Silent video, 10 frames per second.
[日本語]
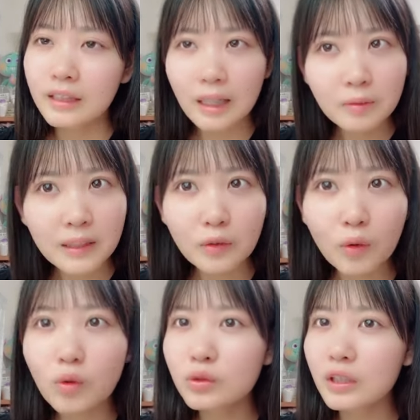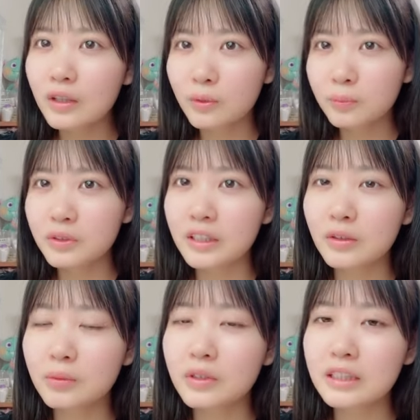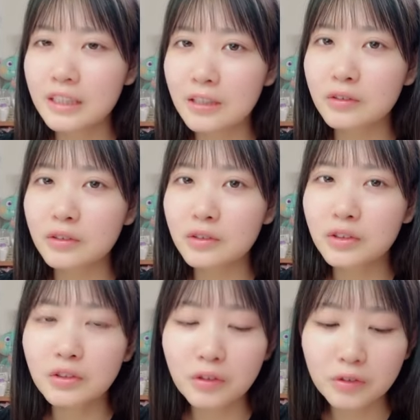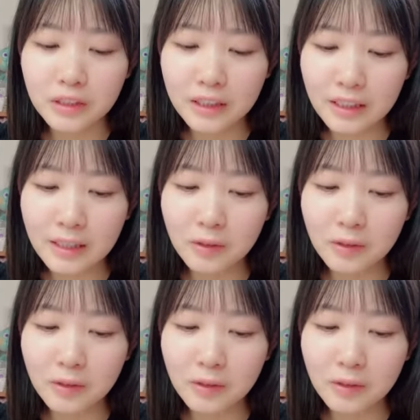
多分あと5分か6分だと思うんですけどちょっと15分だった